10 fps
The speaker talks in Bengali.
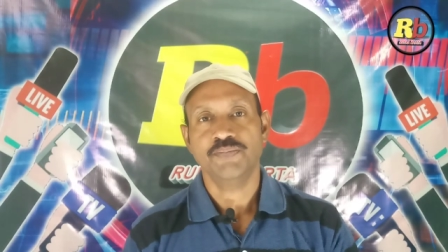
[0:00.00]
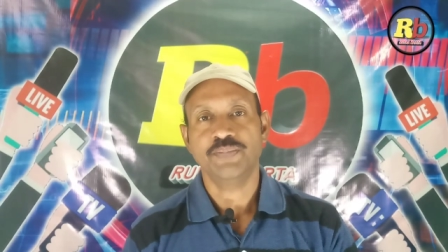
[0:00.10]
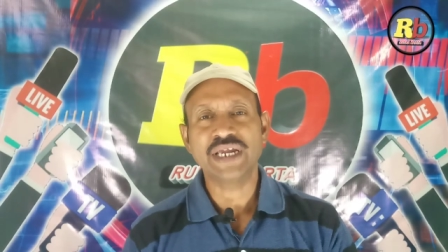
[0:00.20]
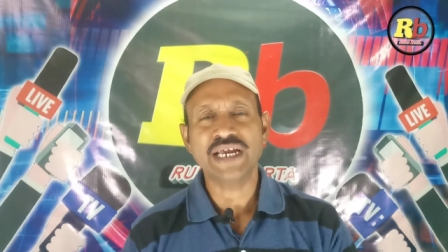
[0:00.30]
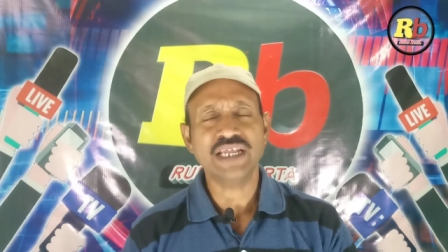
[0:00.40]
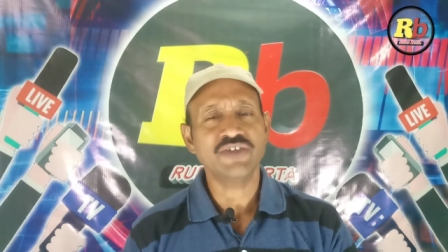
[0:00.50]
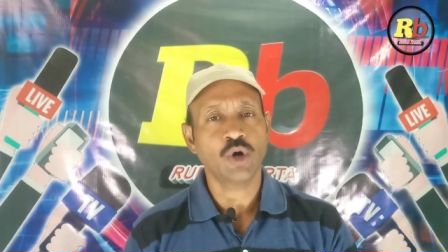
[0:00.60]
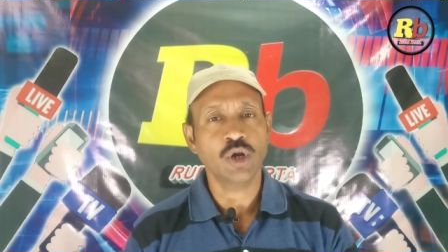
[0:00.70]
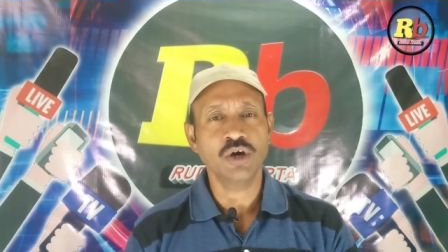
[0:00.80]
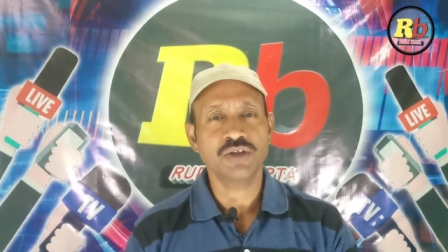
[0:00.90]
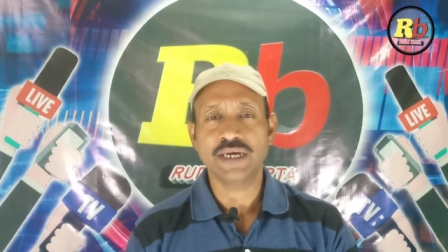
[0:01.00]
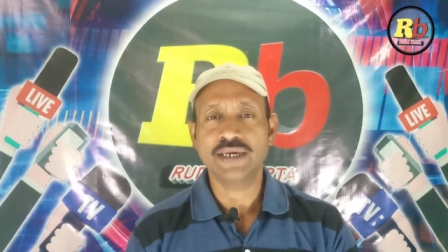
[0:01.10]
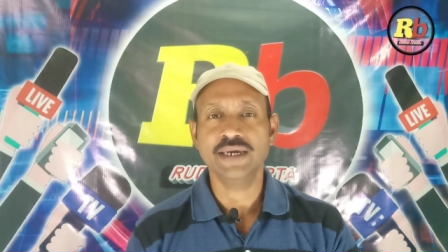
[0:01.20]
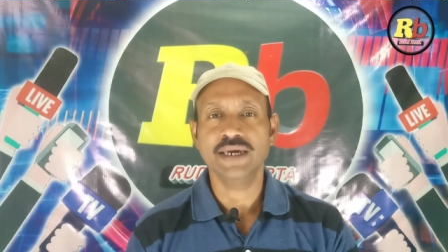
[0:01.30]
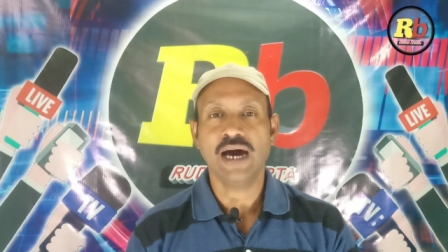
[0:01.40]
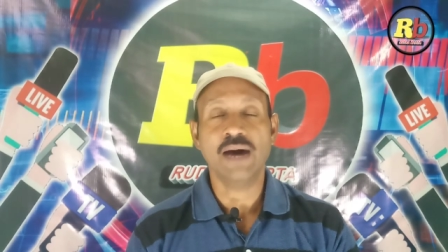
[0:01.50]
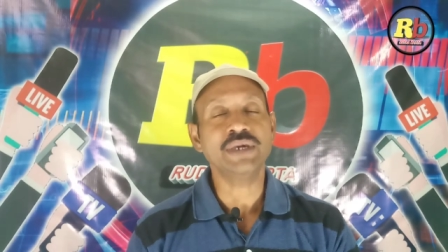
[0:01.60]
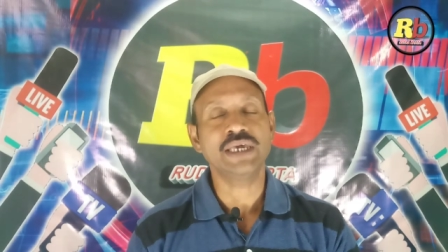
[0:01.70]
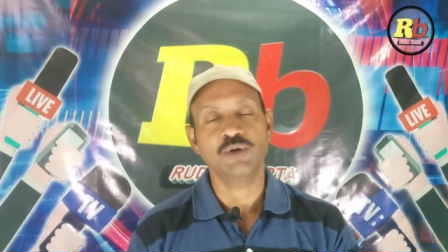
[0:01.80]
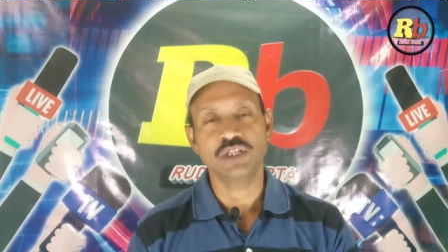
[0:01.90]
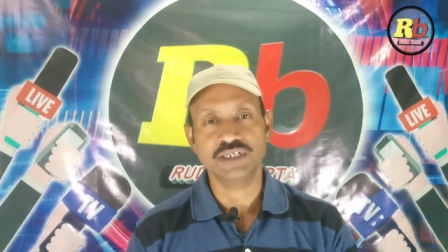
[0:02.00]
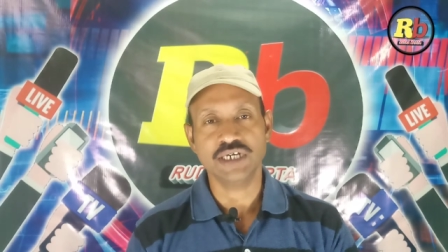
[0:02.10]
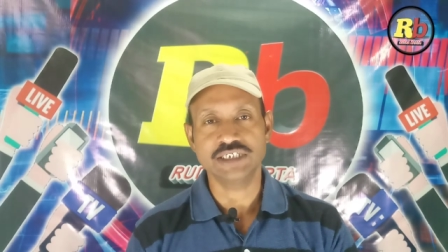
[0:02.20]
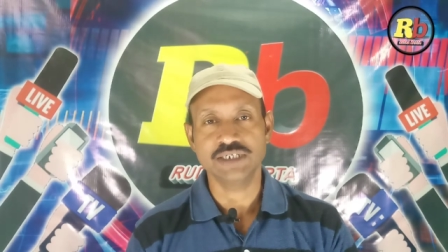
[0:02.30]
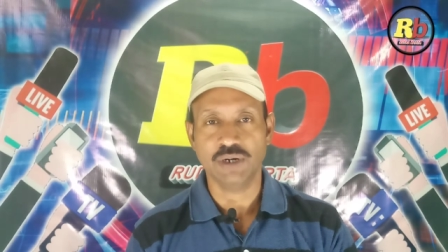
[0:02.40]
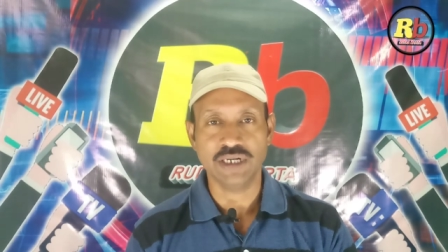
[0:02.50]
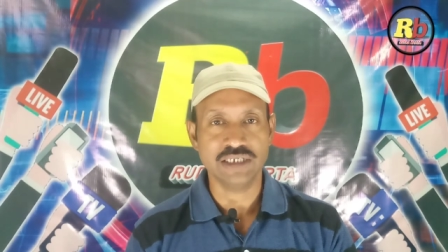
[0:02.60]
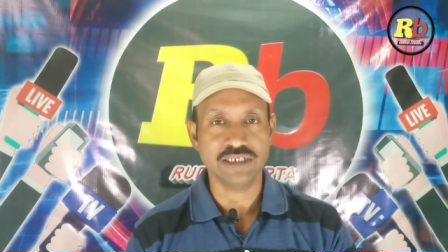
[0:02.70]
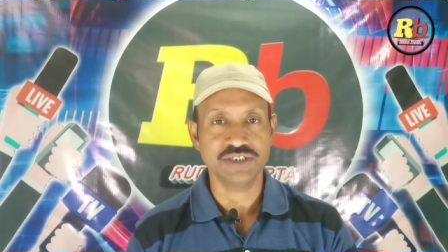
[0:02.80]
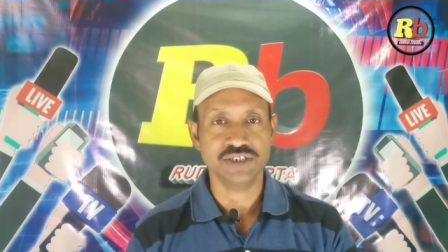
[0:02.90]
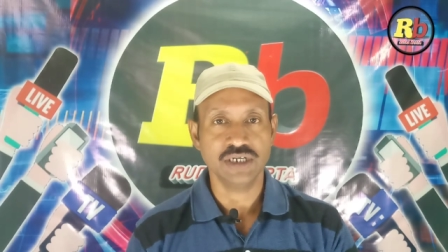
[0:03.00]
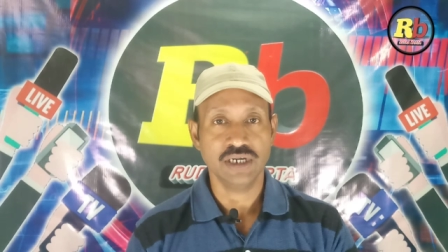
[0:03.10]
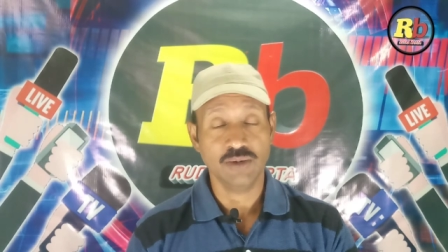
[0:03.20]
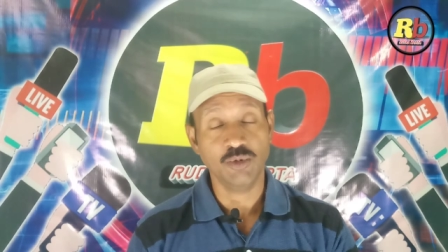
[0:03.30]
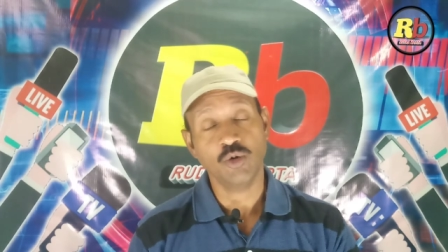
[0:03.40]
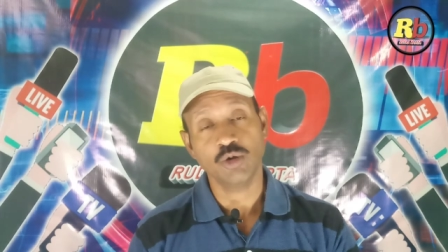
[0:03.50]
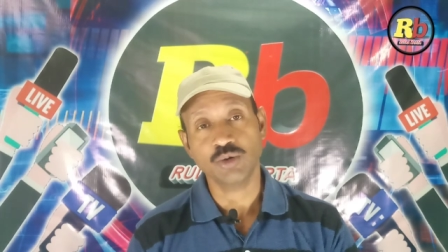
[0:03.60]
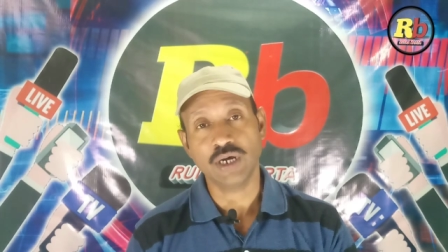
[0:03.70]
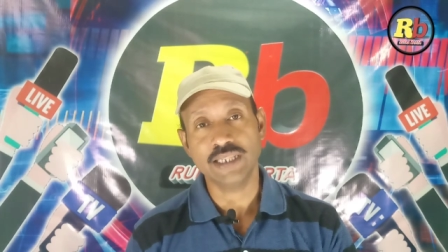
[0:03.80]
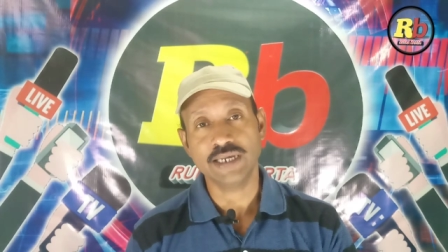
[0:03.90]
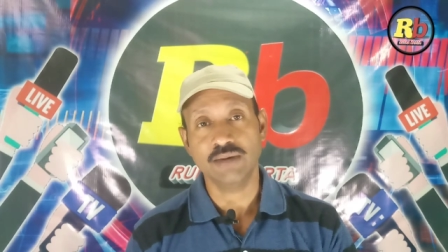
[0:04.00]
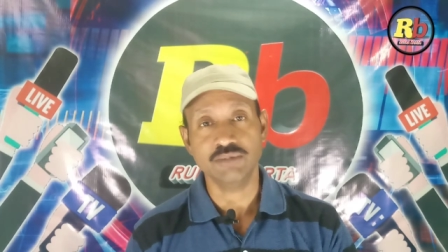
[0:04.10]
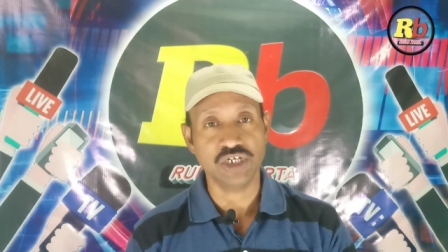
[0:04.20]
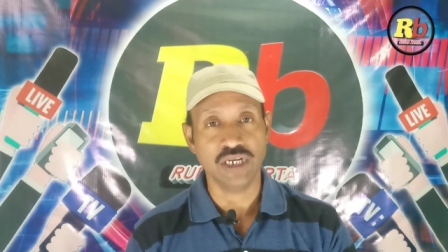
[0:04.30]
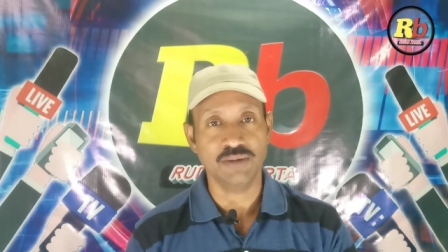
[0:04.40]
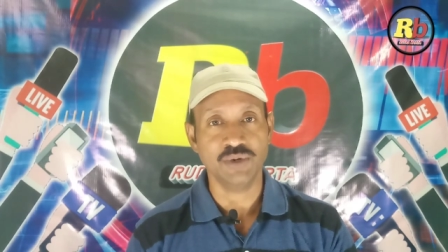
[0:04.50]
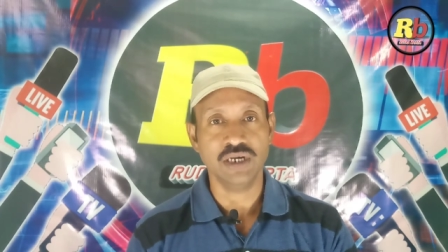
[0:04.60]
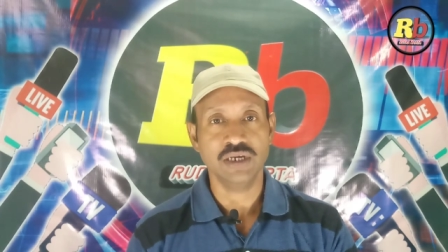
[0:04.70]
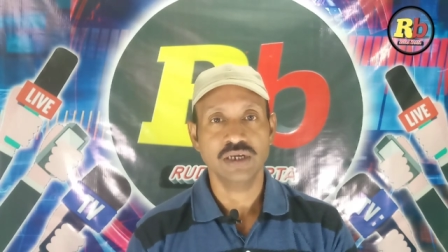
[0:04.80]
ব্রিগেডের ঝলক দেখিয়ে আমি কি বলতে চাইছি বা না চাইছি এবং গতকাল থেকে আমি ছিলাম না